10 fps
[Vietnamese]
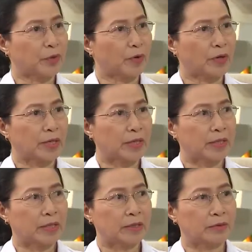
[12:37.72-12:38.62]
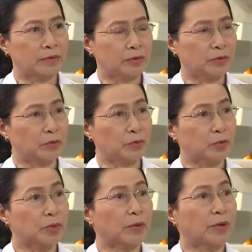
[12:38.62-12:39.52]
cho cái à, đường ruột của
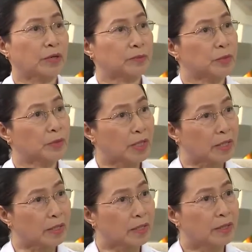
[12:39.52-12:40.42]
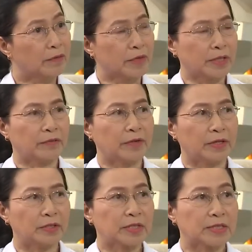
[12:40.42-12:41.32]
chúng ta hoạt động tốt hơn và như vậy
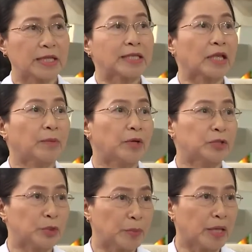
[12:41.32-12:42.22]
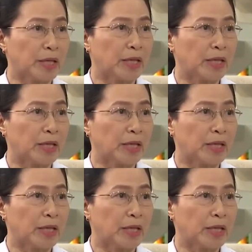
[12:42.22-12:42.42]
nó sẽ tránh táo bón cho mình